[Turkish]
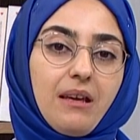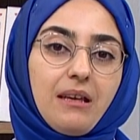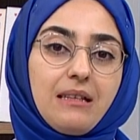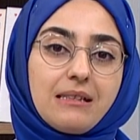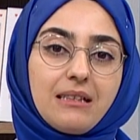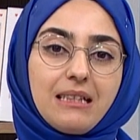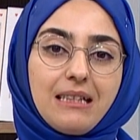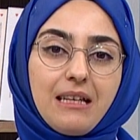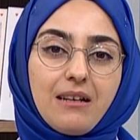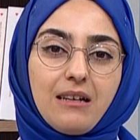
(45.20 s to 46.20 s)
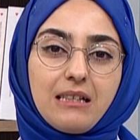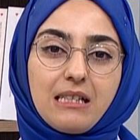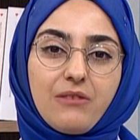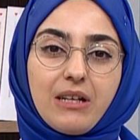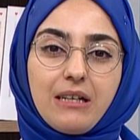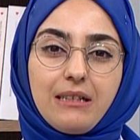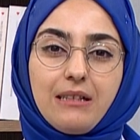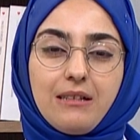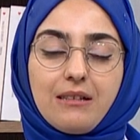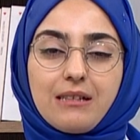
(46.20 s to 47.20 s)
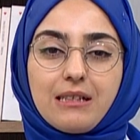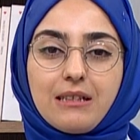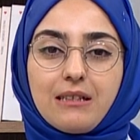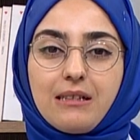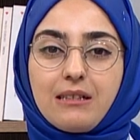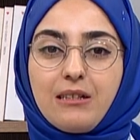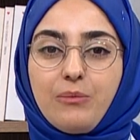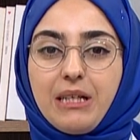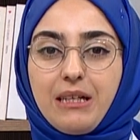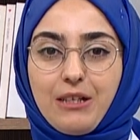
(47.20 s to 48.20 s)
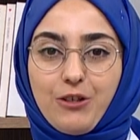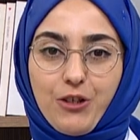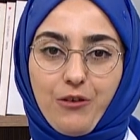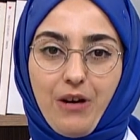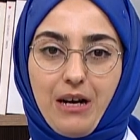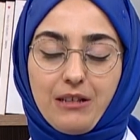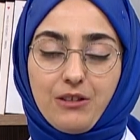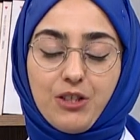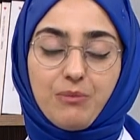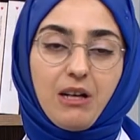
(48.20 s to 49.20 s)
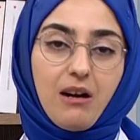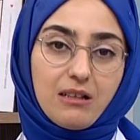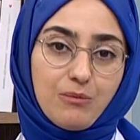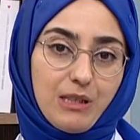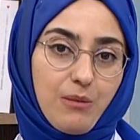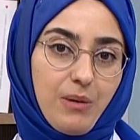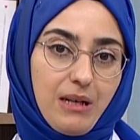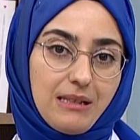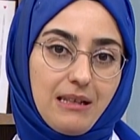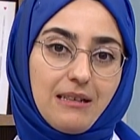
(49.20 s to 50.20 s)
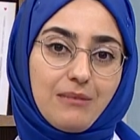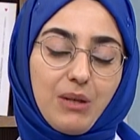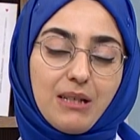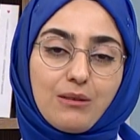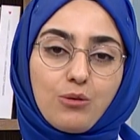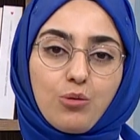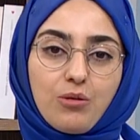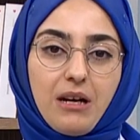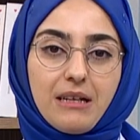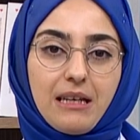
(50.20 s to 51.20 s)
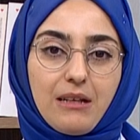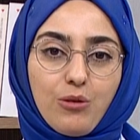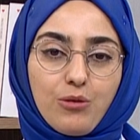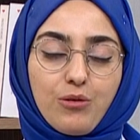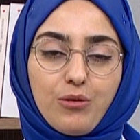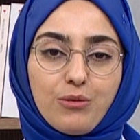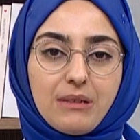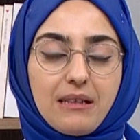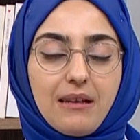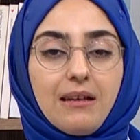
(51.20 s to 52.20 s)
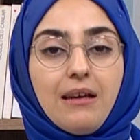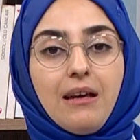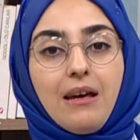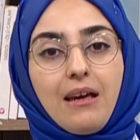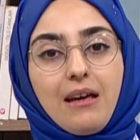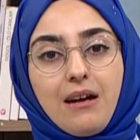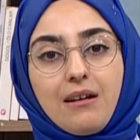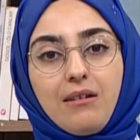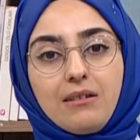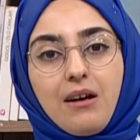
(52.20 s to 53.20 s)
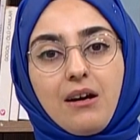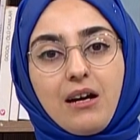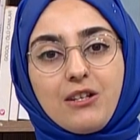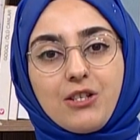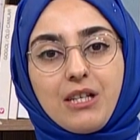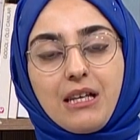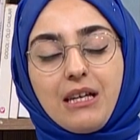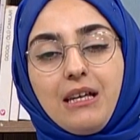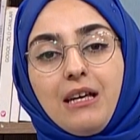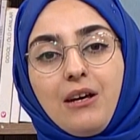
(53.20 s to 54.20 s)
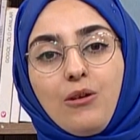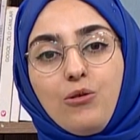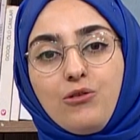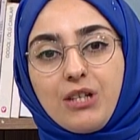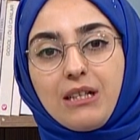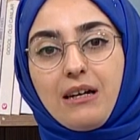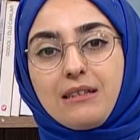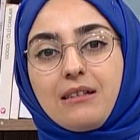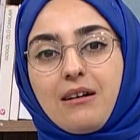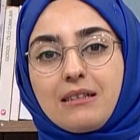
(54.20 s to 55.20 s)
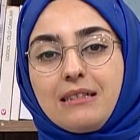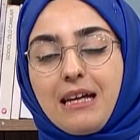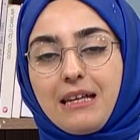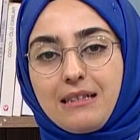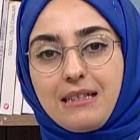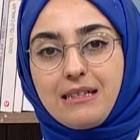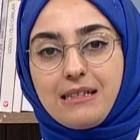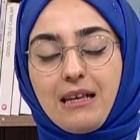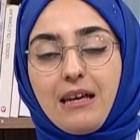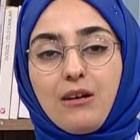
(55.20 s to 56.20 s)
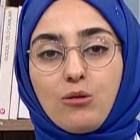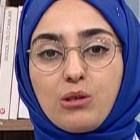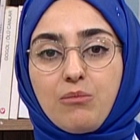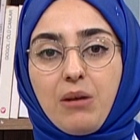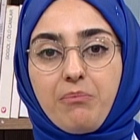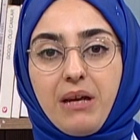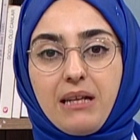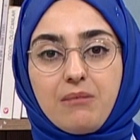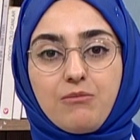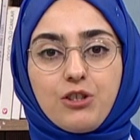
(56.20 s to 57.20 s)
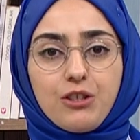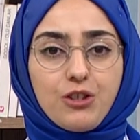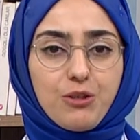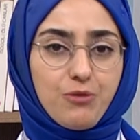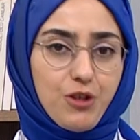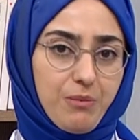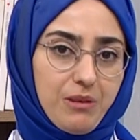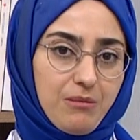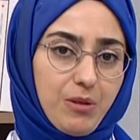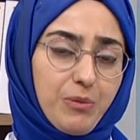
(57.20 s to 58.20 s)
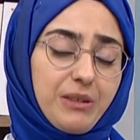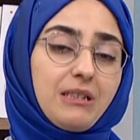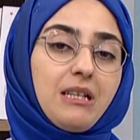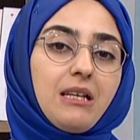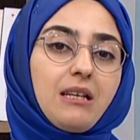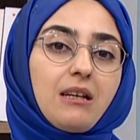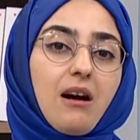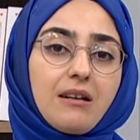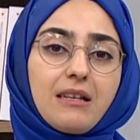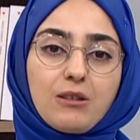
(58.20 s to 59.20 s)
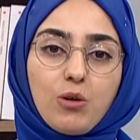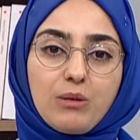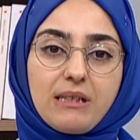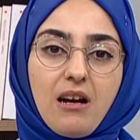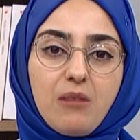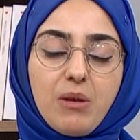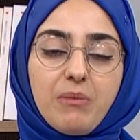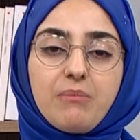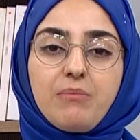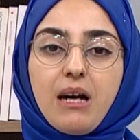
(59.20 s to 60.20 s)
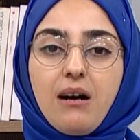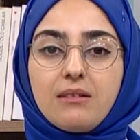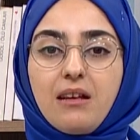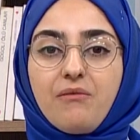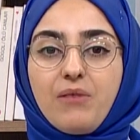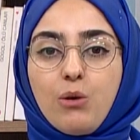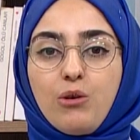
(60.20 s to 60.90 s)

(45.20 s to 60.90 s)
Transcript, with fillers: İnsanın iradesi ve kader arasında sıkı bir ilişki vardır. Şimdi aklımıza bazen bazı sorular geliyor. Diyoruz ki eğer Allah her şeyi önceden takdir ettiyse o zaman benim çalışıp çabalamamın, gayret göstermemin bir anlam ve